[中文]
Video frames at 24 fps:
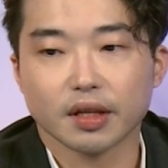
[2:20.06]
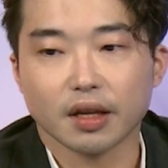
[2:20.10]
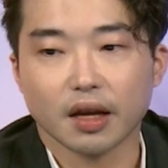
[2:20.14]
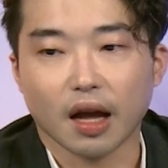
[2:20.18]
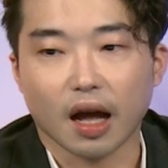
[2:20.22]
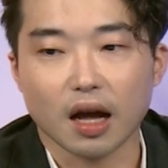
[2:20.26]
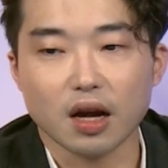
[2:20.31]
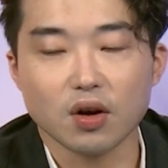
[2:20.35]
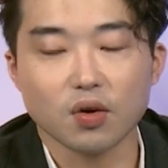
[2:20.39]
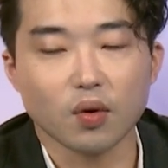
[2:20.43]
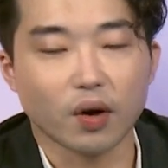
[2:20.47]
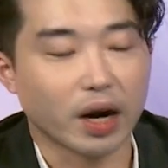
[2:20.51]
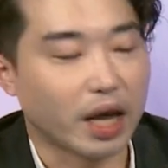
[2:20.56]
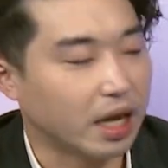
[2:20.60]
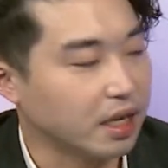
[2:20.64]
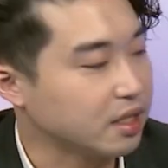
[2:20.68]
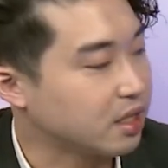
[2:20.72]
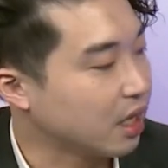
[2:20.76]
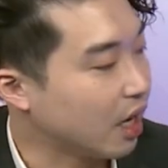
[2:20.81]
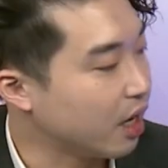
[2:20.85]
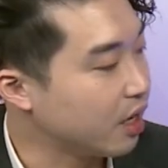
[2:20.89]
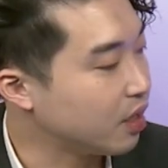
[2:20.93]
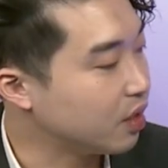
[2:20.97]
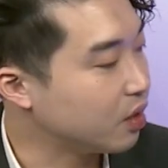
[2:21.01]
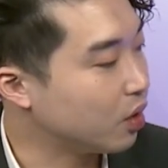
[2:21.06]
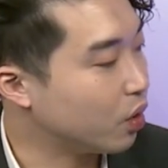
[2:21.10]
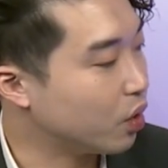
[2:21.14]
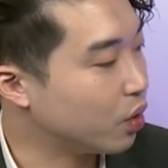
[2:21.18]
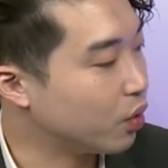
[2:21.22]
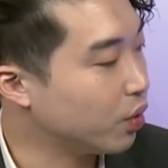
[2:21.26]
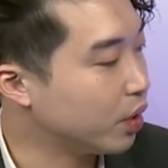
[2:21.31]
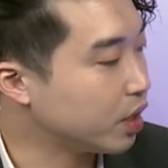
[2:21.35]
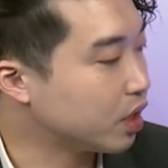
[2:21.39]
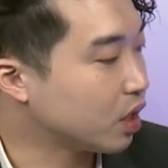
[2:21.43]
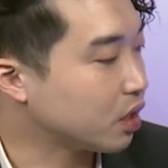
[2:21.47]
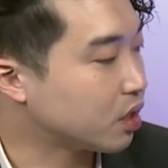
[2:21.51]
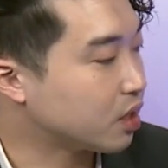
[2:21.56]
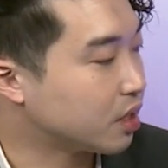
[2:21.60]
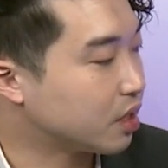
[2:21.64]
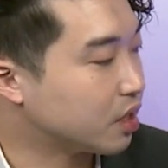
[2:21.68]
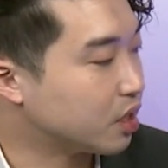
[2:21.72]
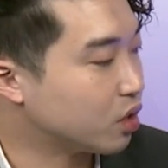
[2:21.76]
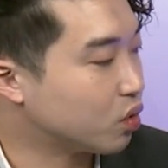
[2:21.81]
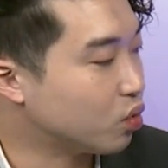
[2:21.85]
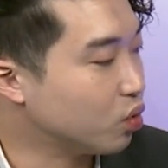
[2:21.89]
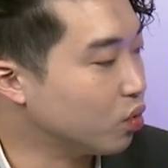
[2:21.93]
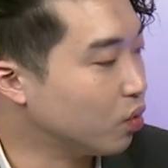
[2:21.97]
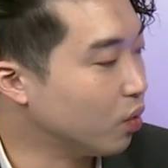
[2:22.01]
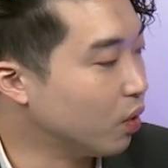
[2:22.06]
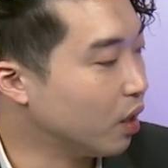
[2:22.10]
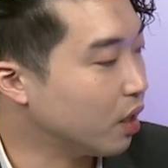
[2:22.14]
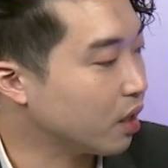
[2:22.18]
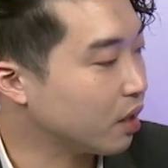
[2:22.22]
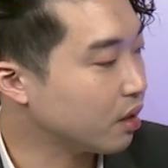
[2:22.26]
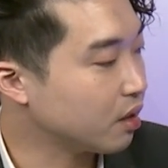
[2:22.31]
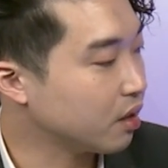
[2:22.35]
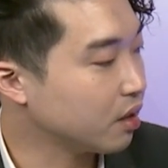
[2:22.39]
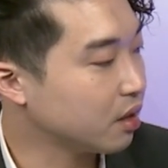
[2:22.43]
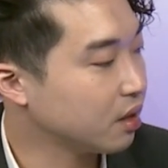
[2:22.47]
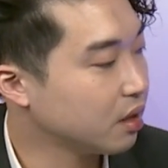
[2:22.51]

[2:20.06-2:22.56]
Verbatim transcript: 韩国的 S I 也有一位叫慈顾问。